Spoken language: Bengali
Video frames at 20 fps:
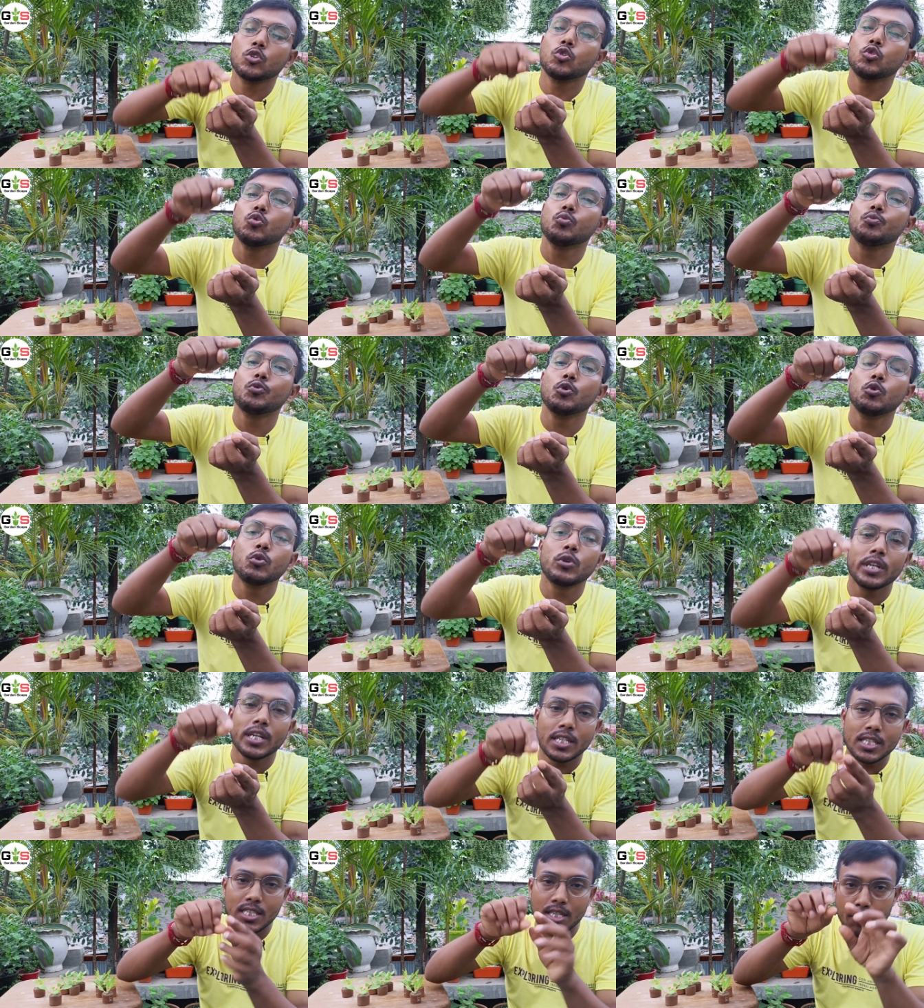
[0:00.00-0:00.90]
অন্তত উপরে
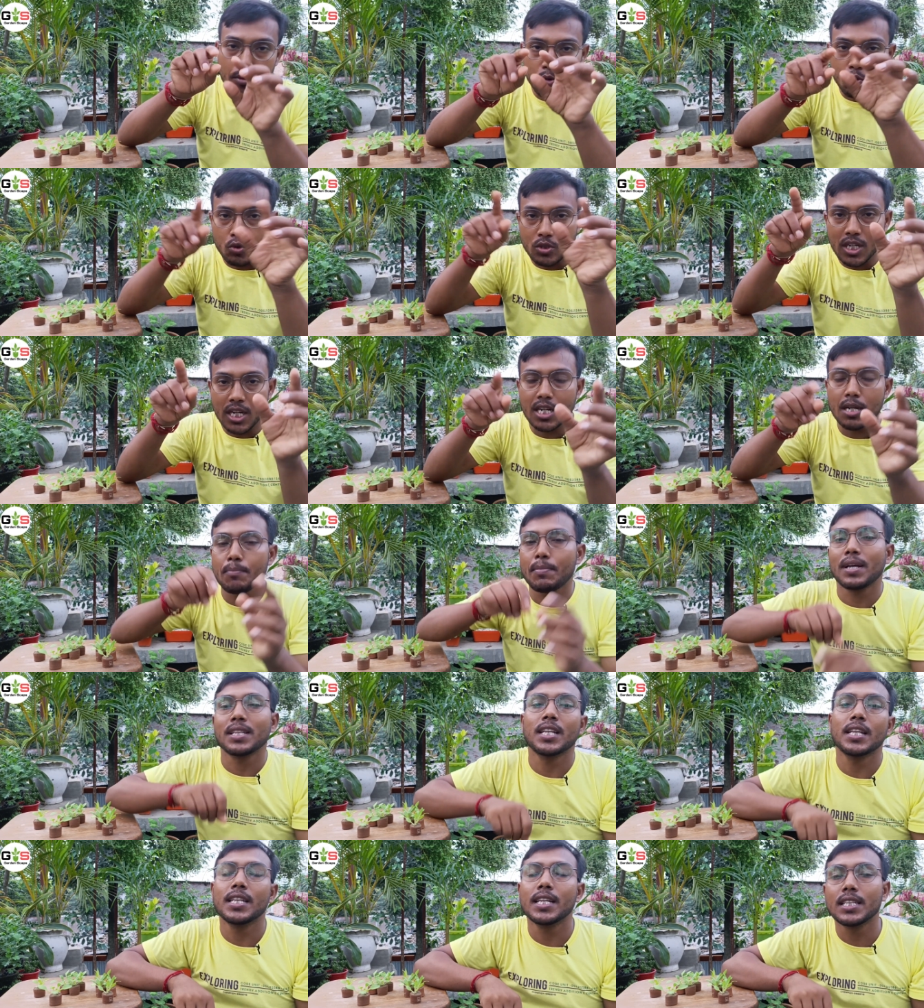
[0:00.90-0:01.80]
উঠে এসছে এবং দু চারটে
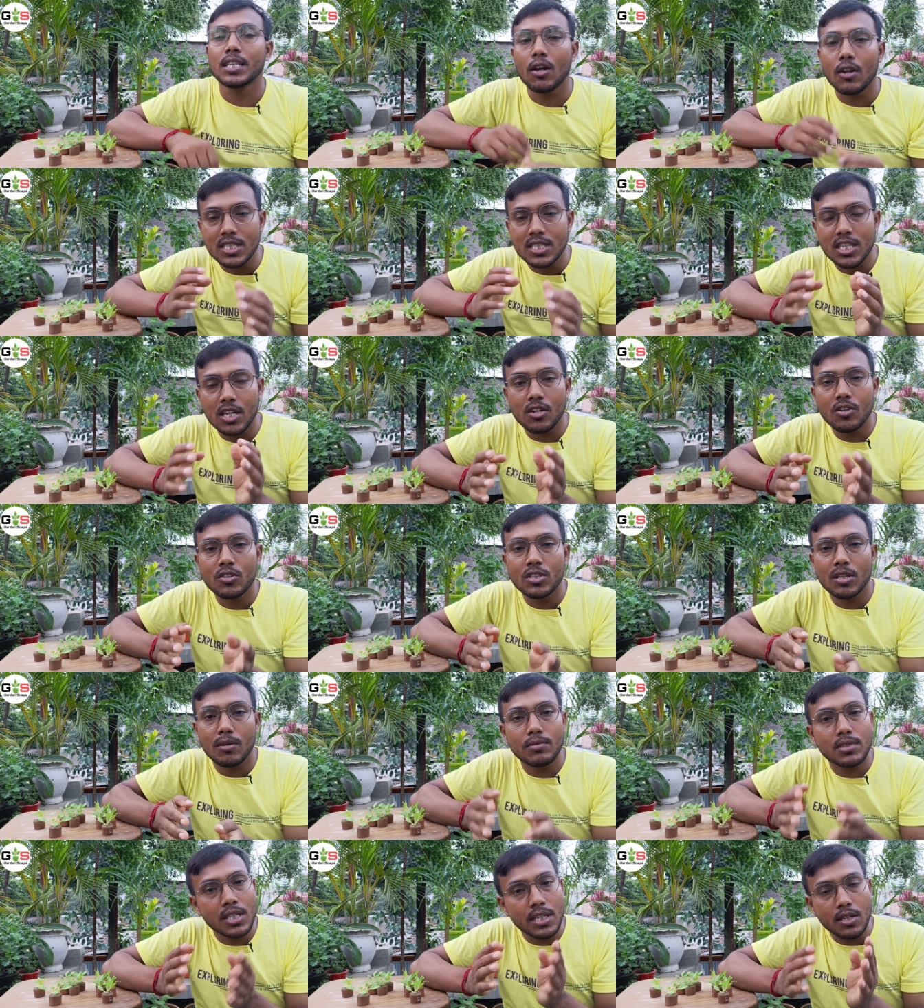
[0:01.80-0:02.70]
পাতা দিয়ে তাহলে সেগুলো
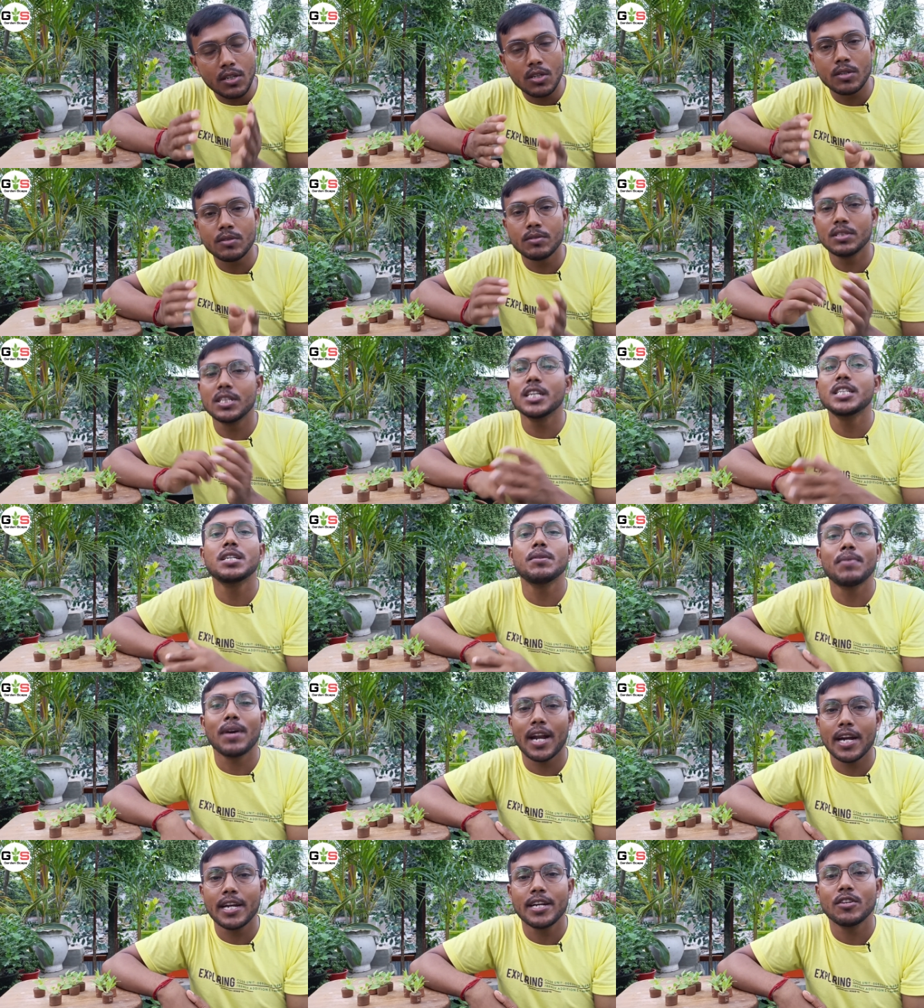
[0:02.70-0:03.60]
কিন্তু আমাদের দেশি
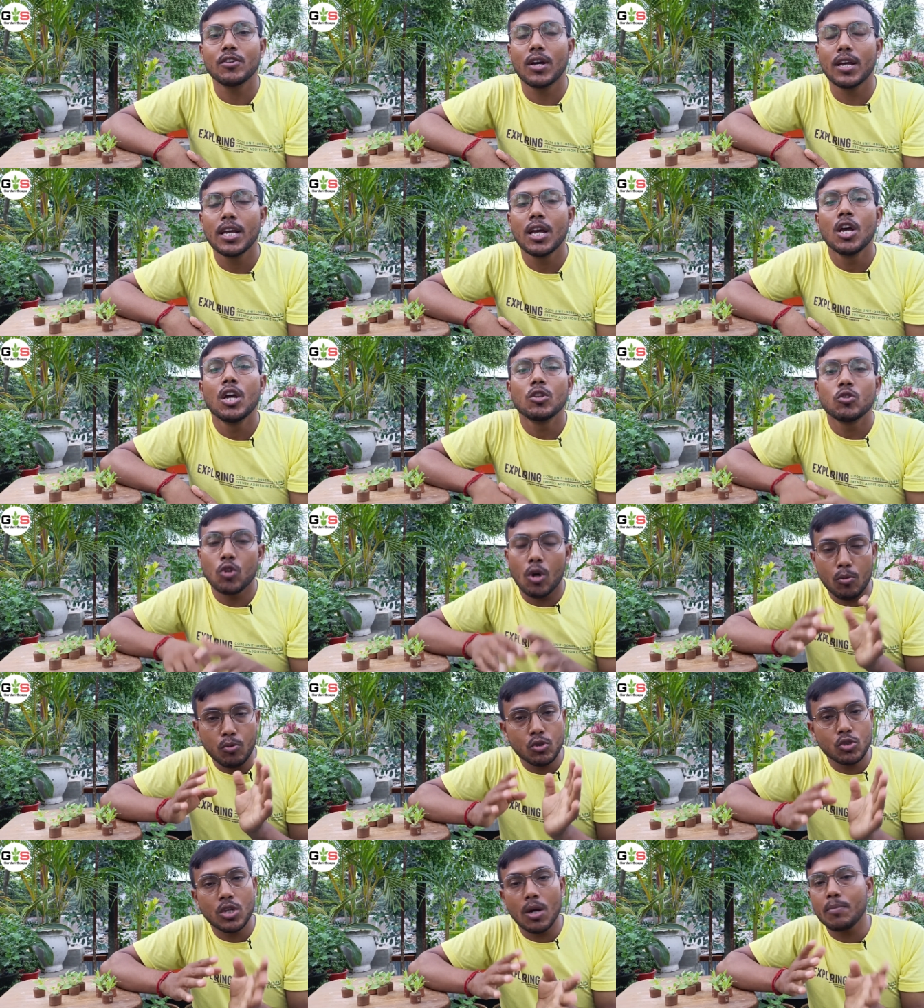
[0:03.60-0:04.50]
ভ্যারাইটি হয় তো
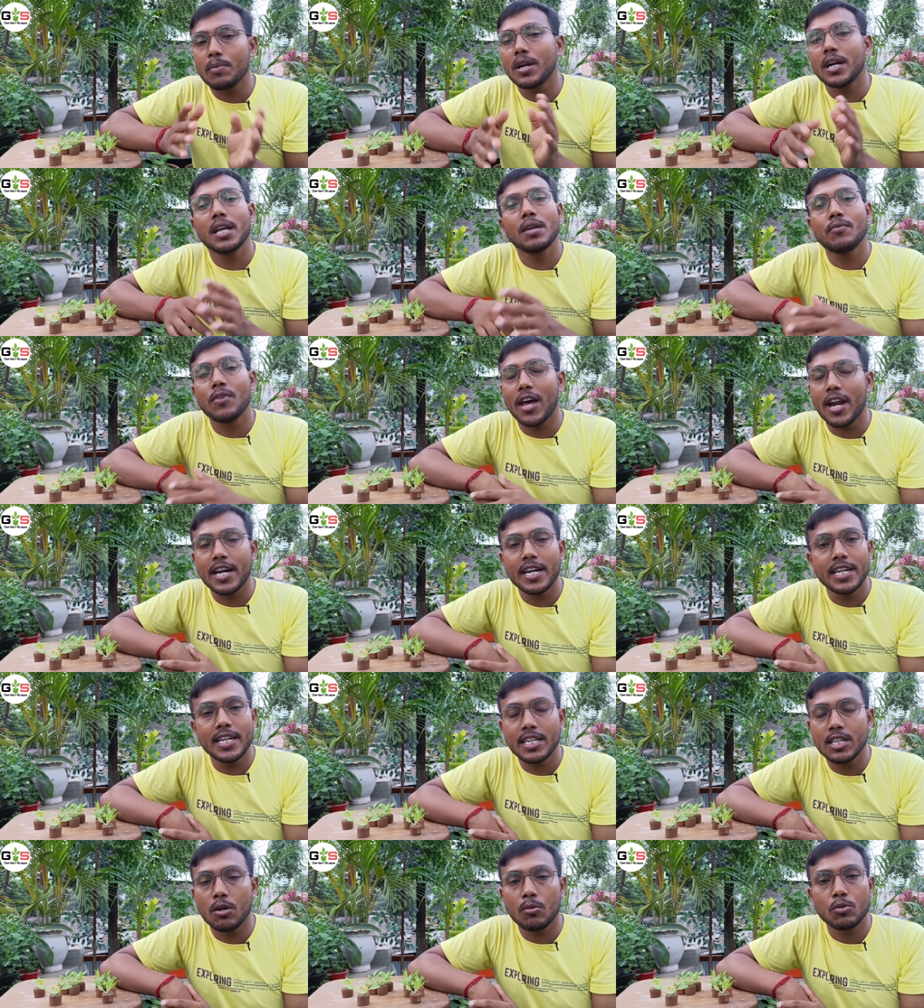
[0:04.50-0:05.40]
অবশ্যই আপনার এই
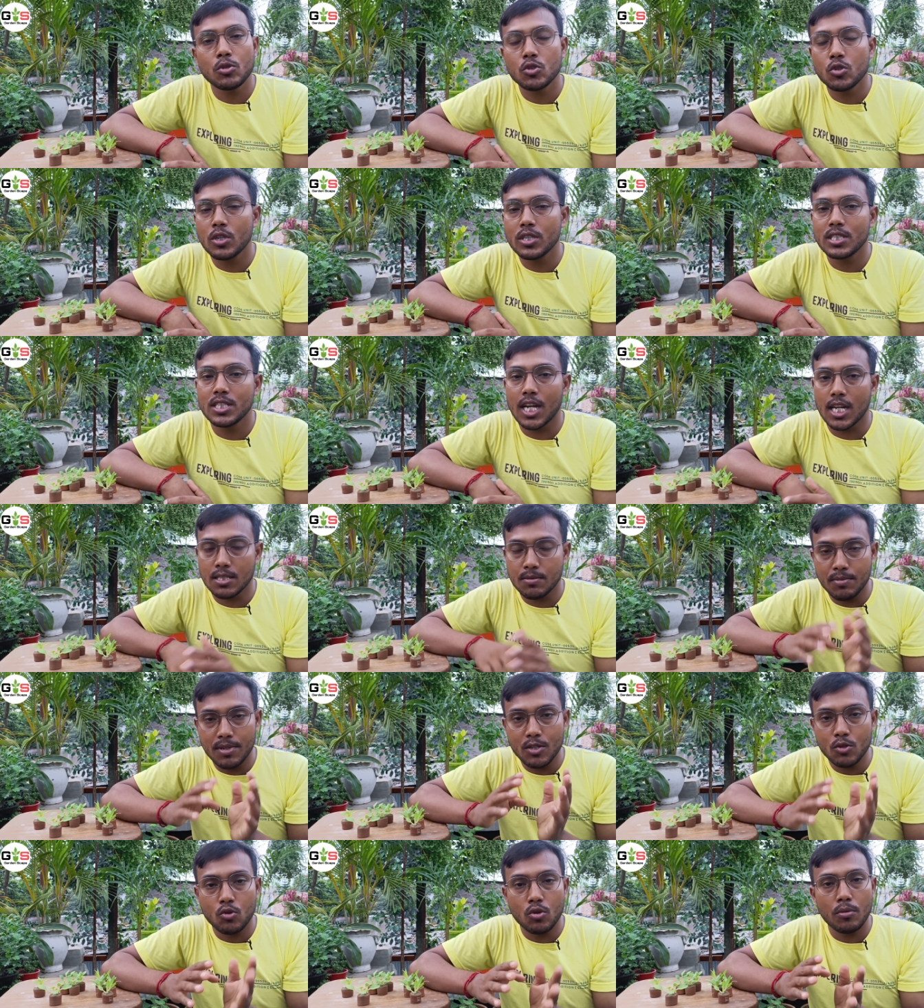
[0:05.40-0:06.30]
ভ্যারাইটিটি অবশ্যই
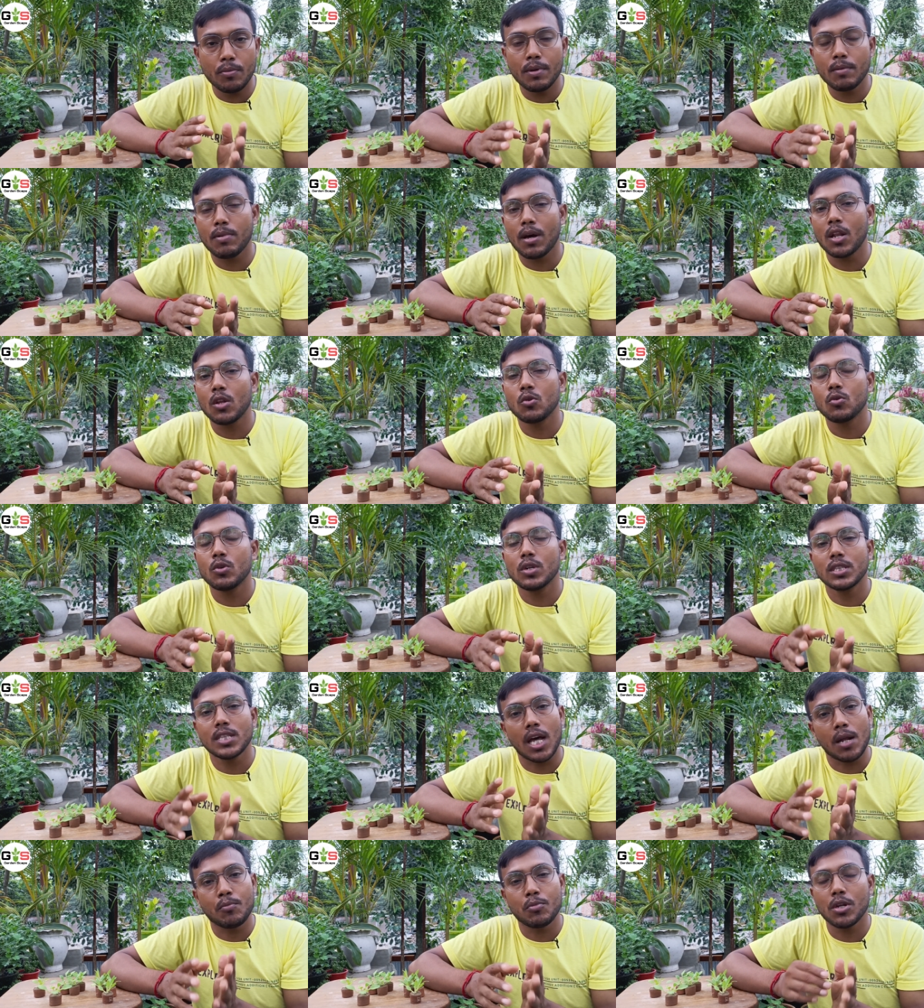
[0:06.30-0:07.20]
জাজমেন্ট করবেন ভালো করে
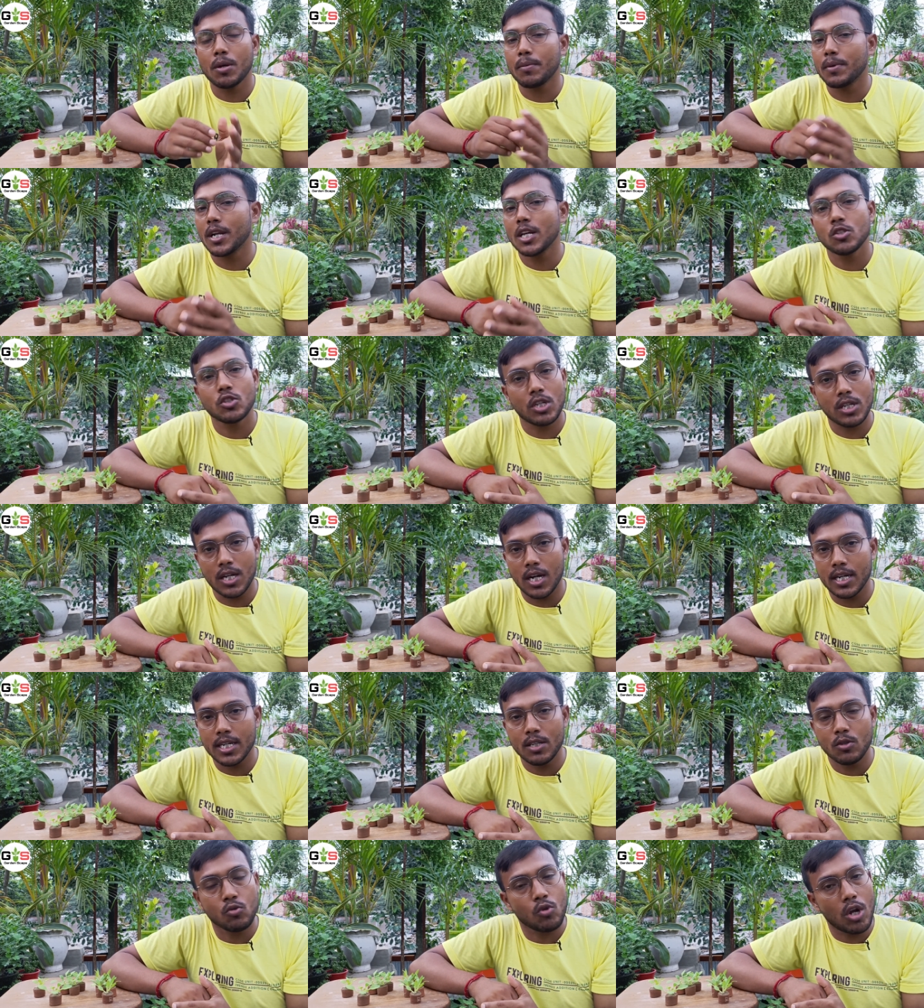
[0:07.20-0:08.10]
তারপরে আপনারা
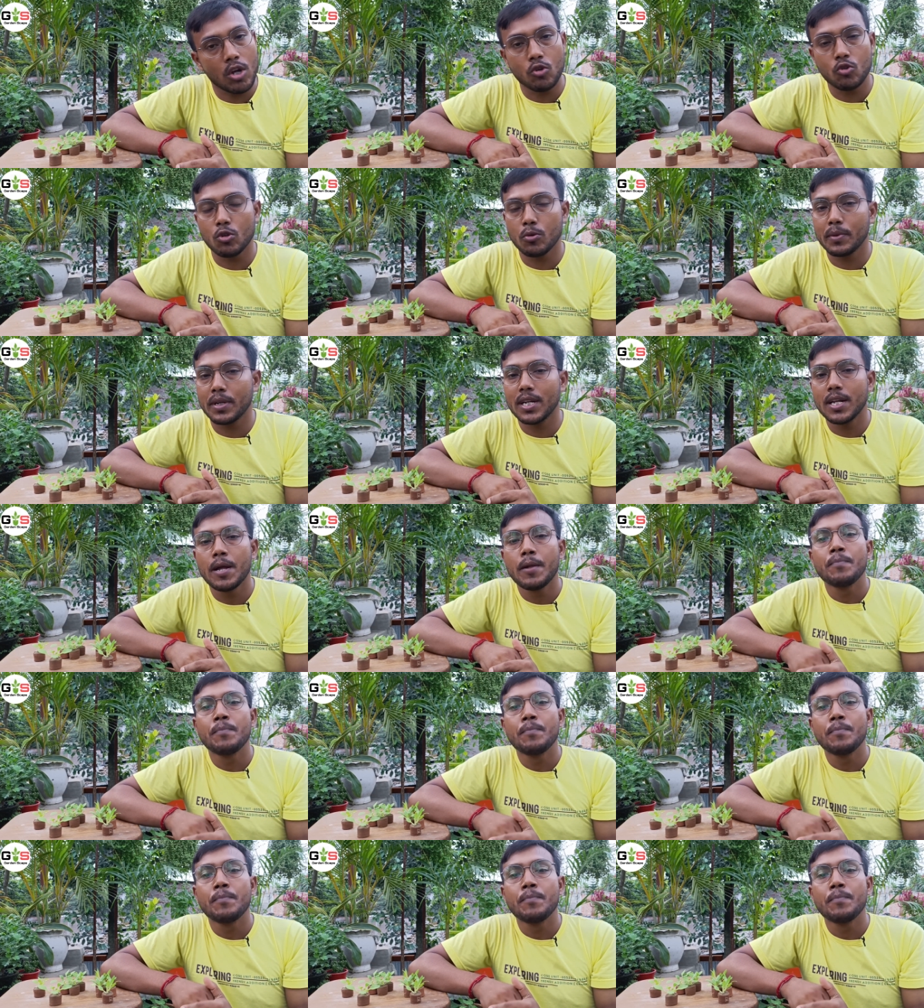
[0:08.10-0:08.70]
চারাটি ক্রয় করবেন